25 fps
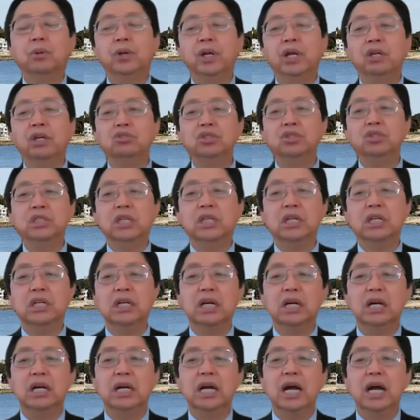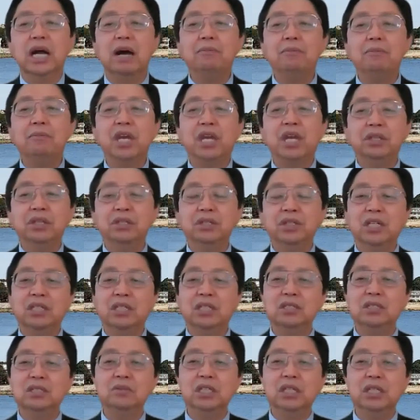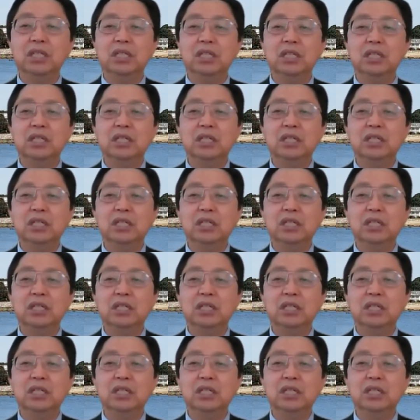보내주시니까 함께 있는 것 같습니다.